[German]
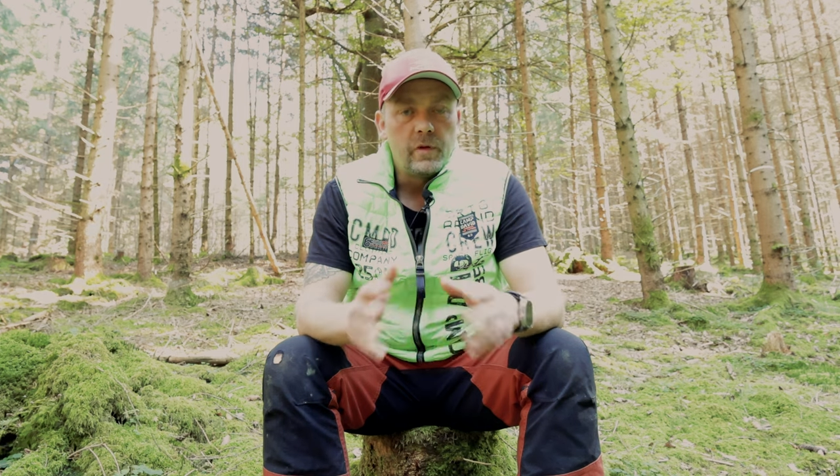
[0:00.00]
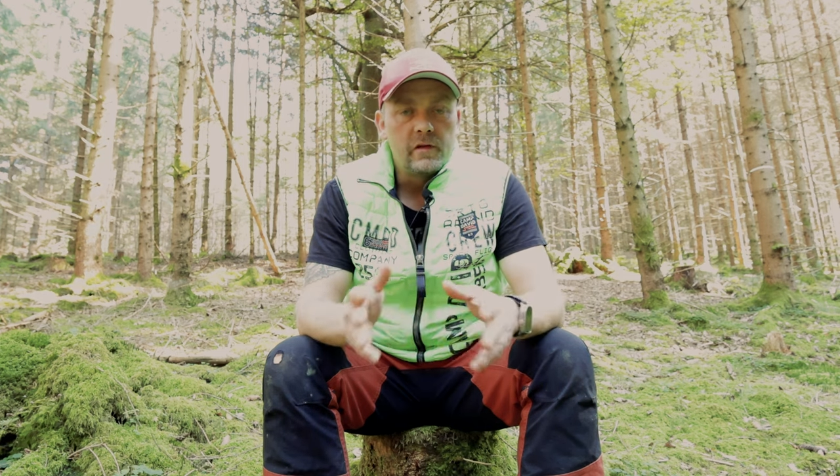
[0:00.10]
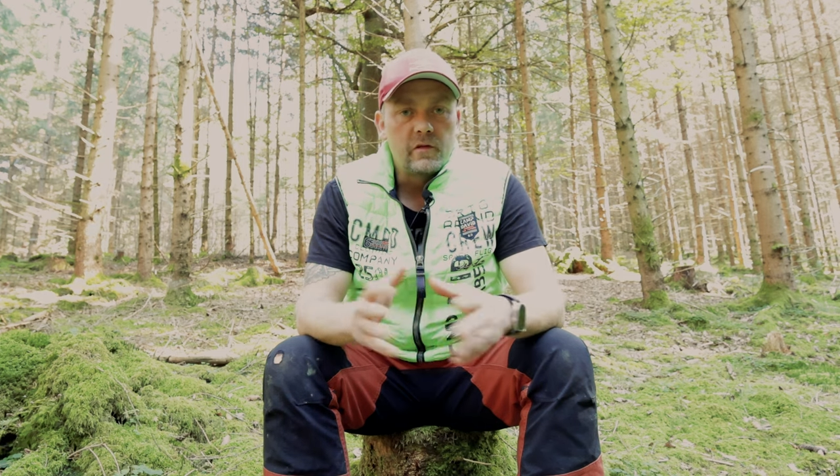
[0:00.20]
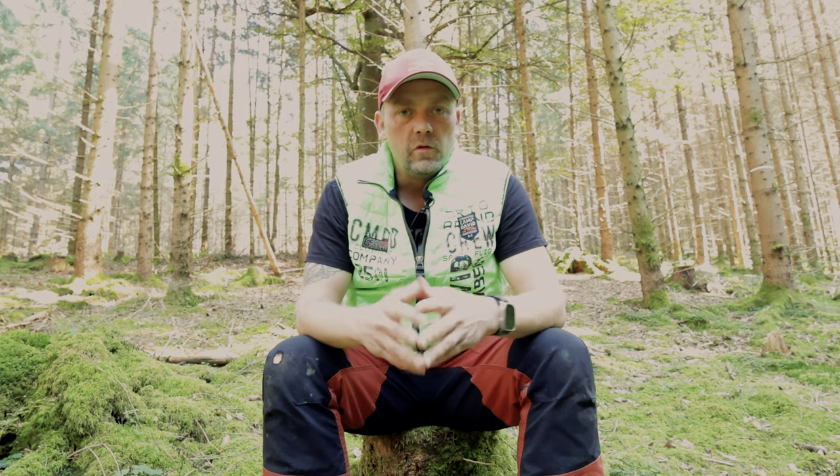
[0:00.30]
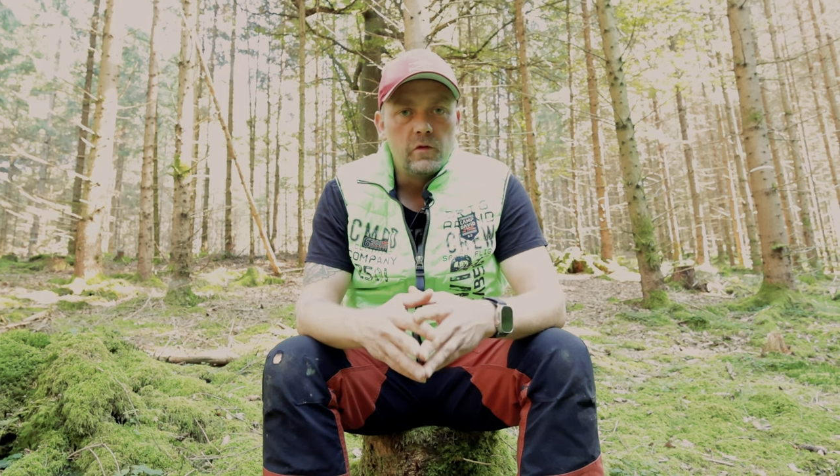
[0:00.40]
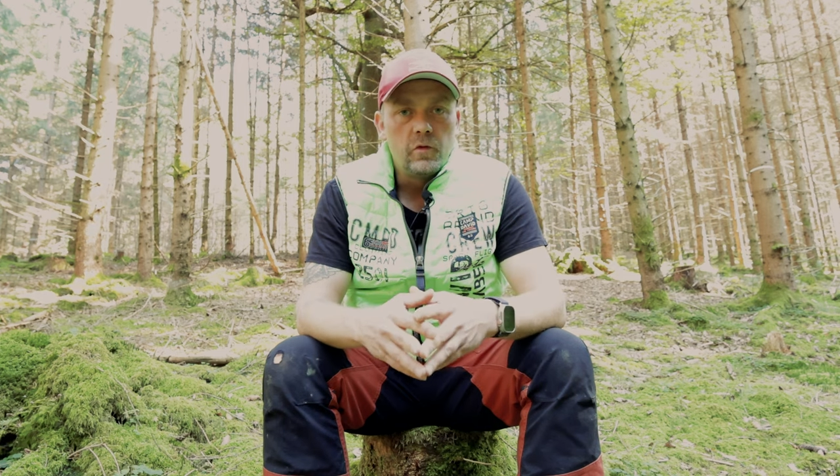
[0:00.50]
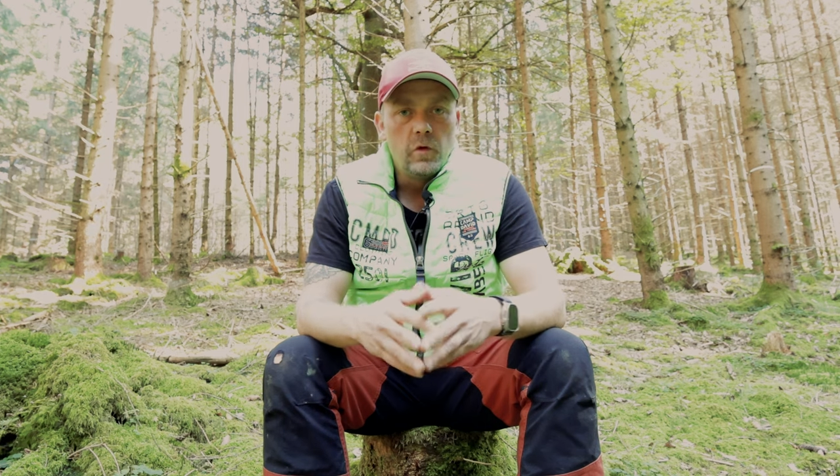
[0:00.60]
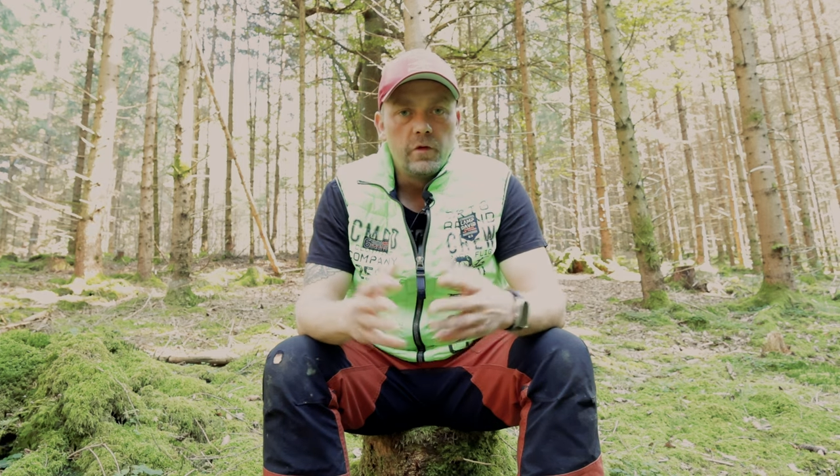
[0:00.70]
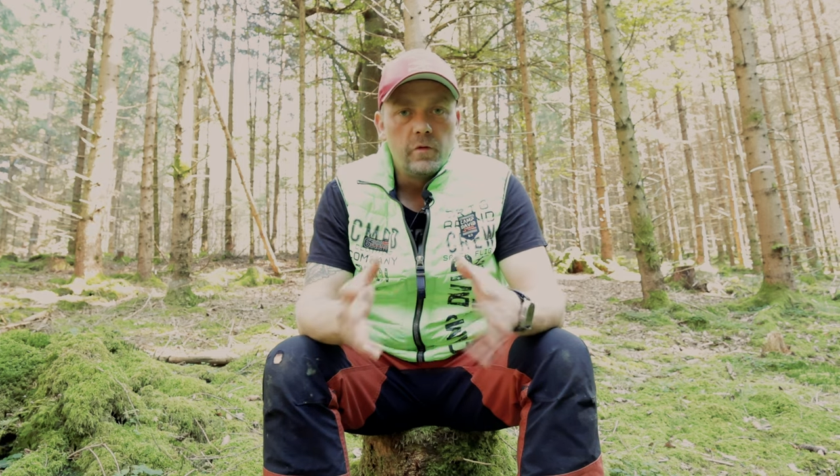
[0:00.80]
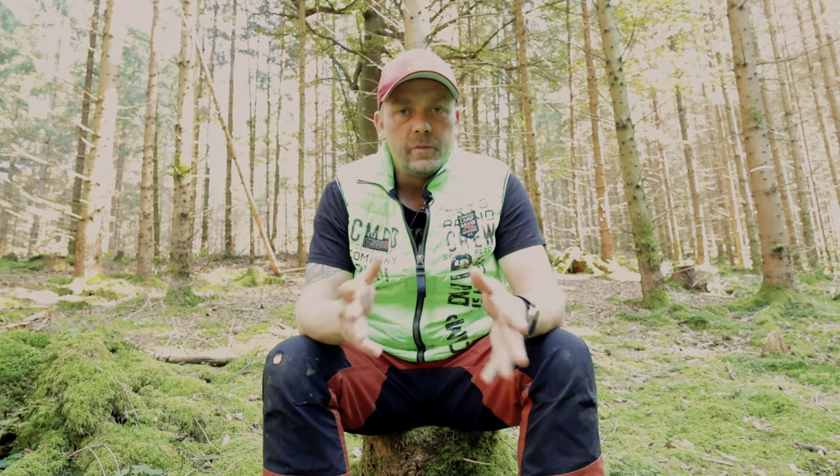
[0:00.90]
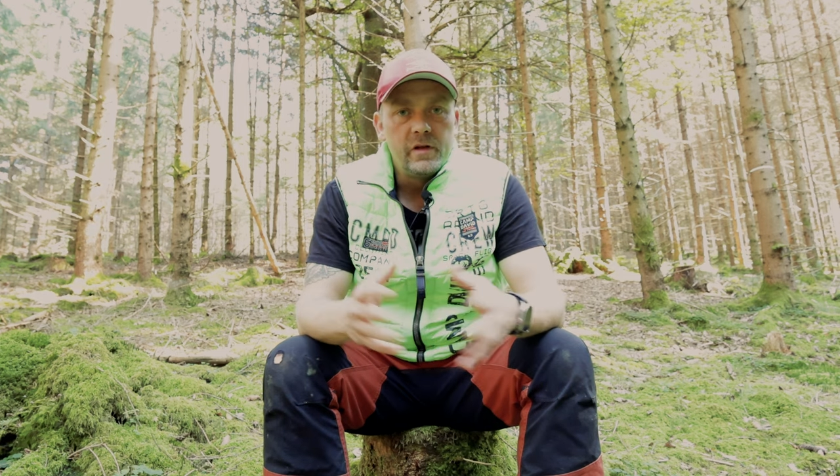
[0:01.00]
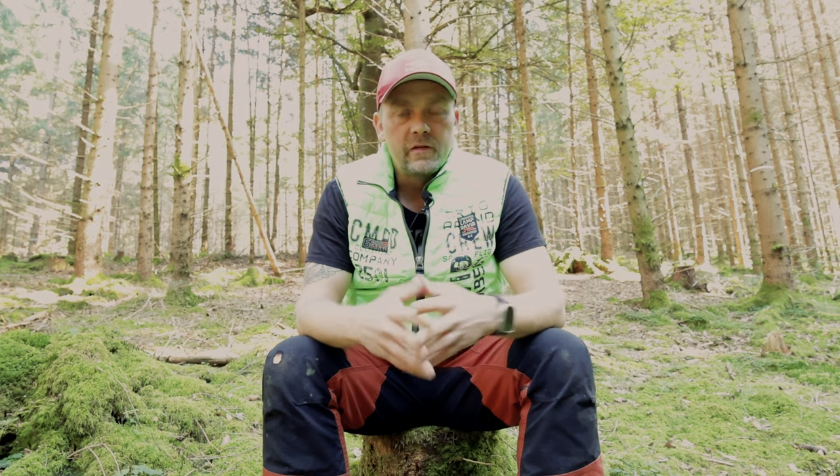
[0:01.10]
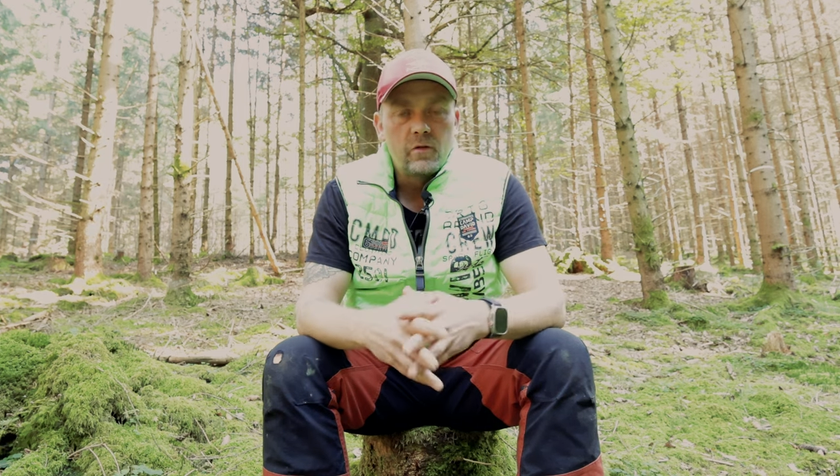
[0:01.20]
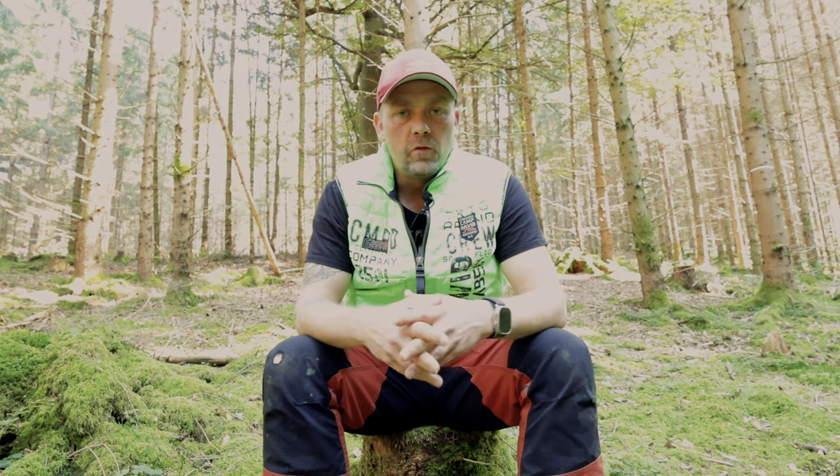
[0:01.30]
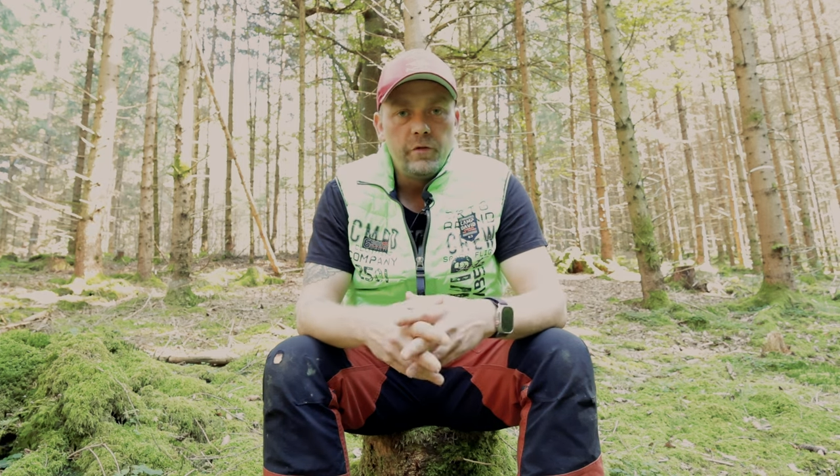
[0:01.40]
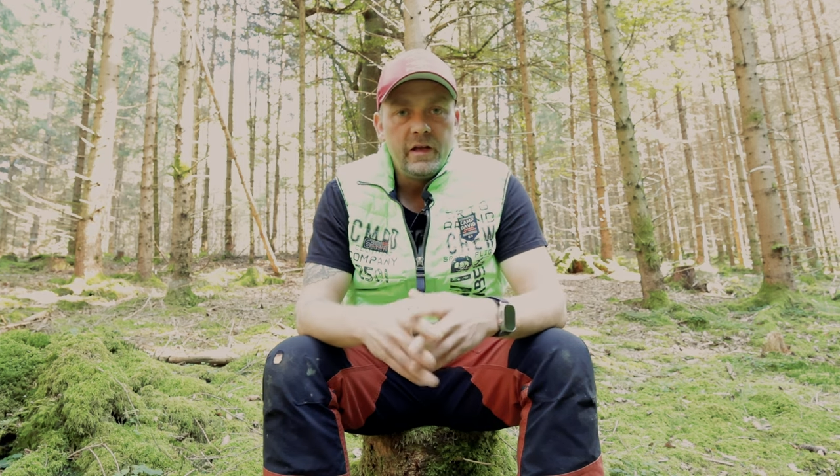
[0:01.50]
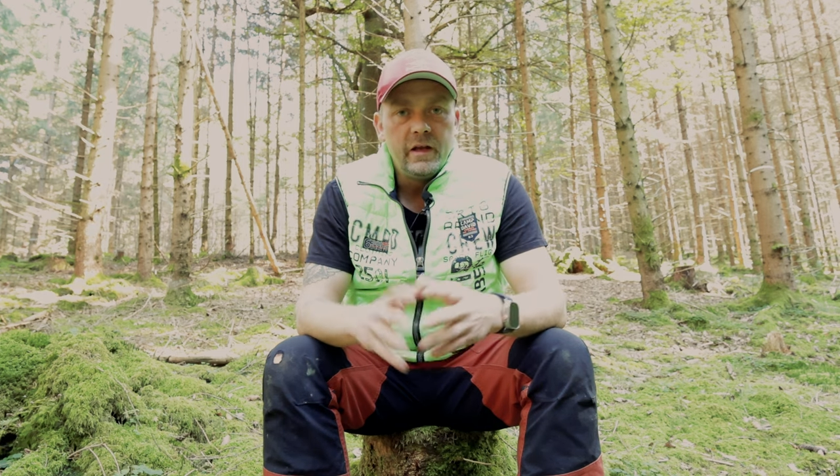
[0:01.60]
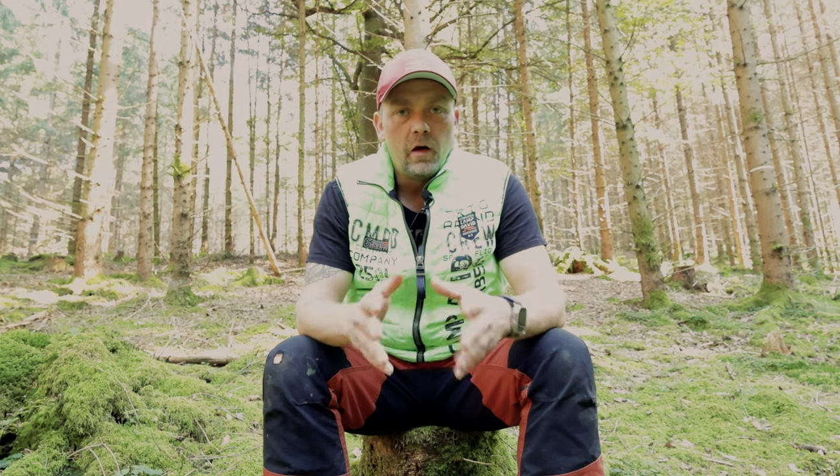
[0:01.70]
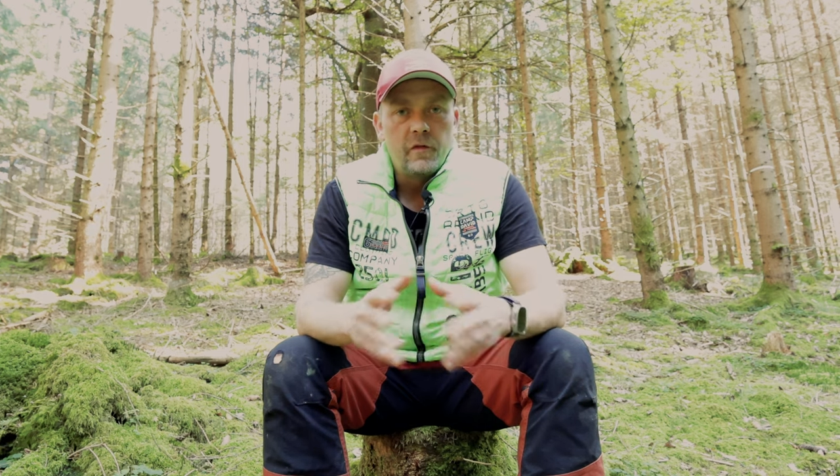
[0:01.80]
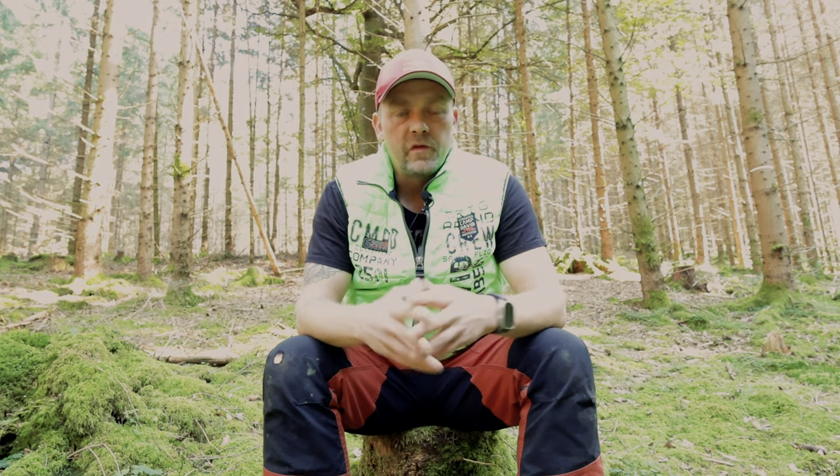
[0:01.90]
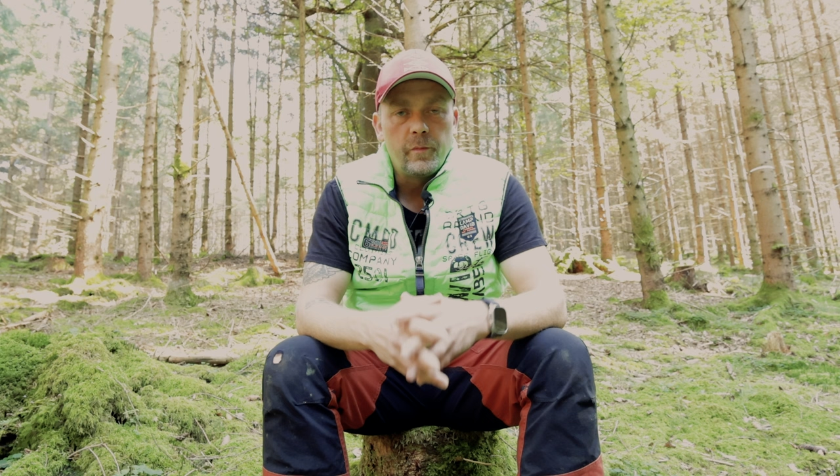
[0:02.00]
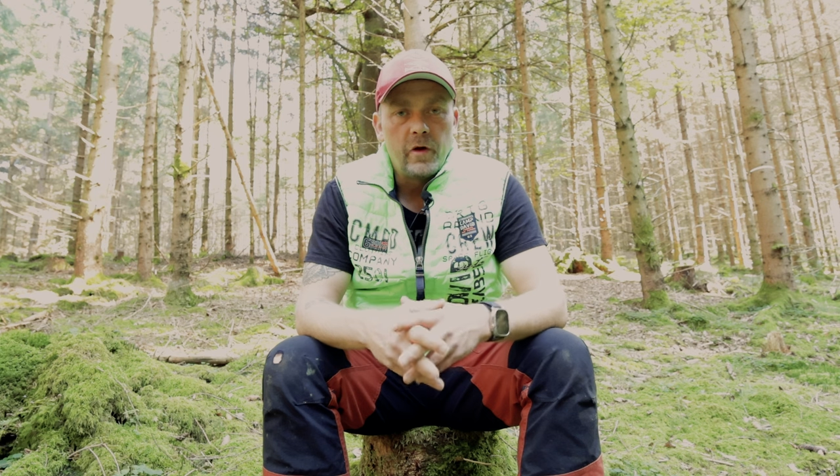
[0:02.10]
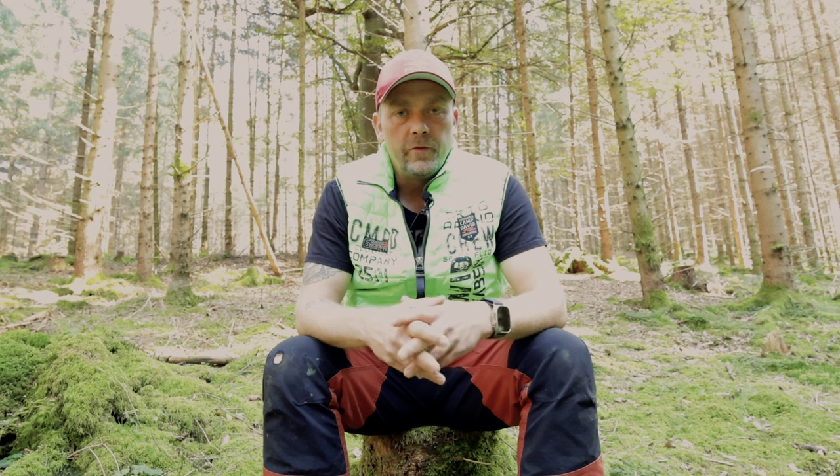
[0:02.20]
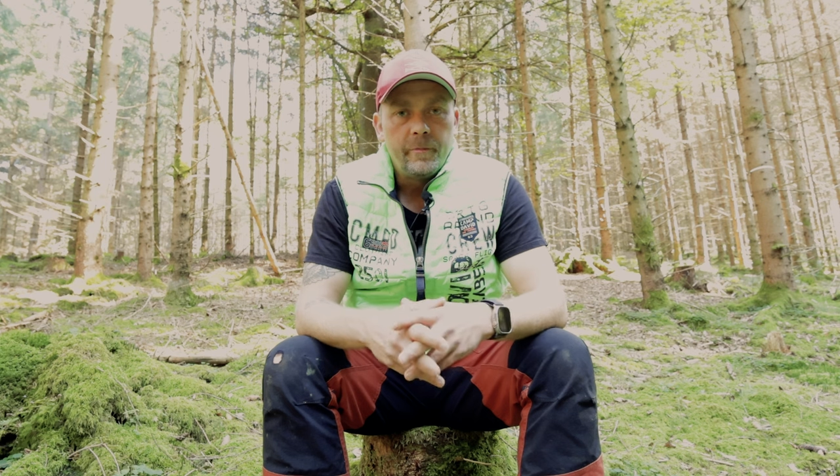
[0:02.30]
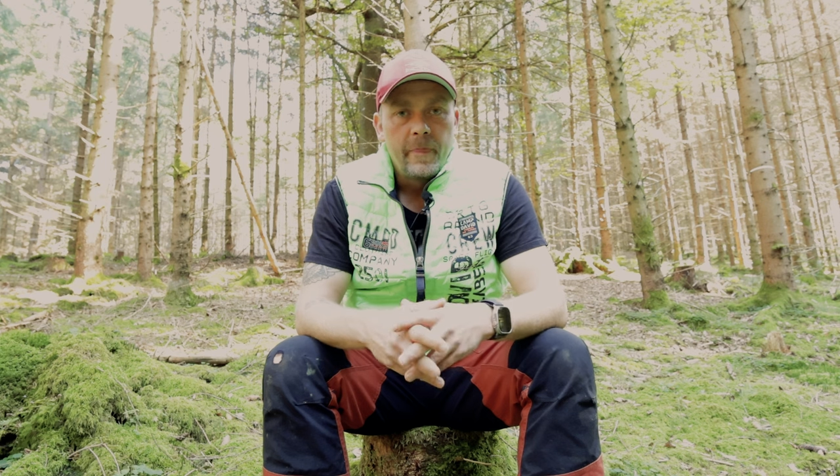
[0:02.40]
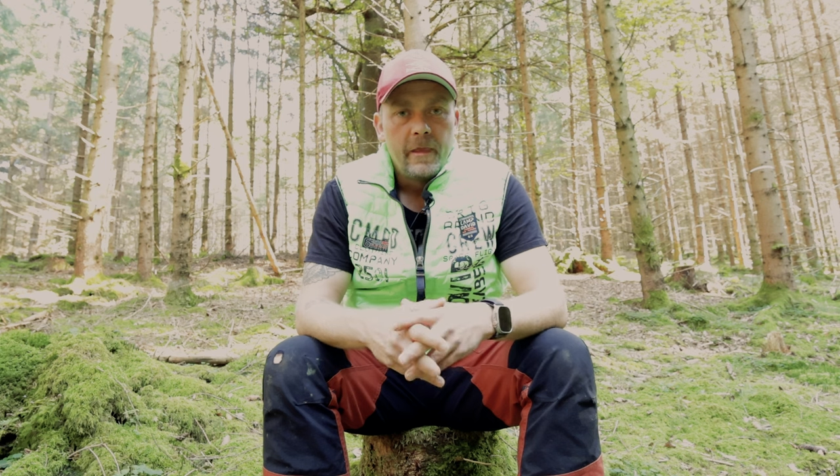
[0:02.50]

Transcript: Pilzkulturen und Pilzkolonien aufzubauen.